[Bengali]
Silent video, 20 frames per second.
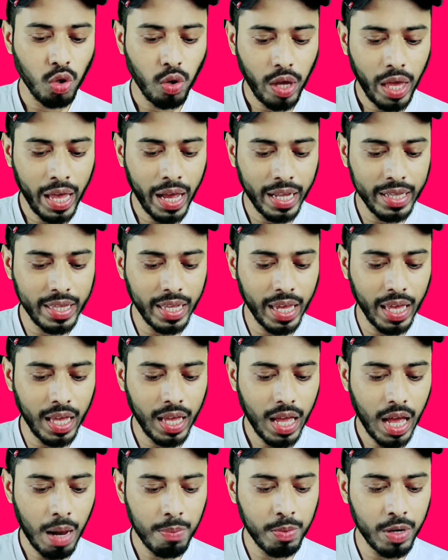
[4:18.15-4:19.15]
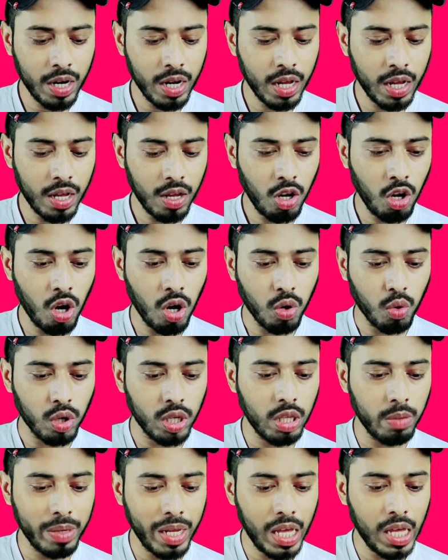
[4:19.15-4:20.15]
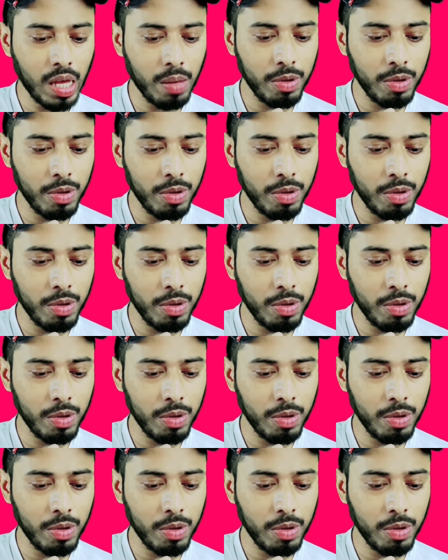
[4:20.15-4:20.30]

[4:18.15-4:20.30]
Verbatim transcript: তো এখান থেকে আপনারা লক করে দেবেন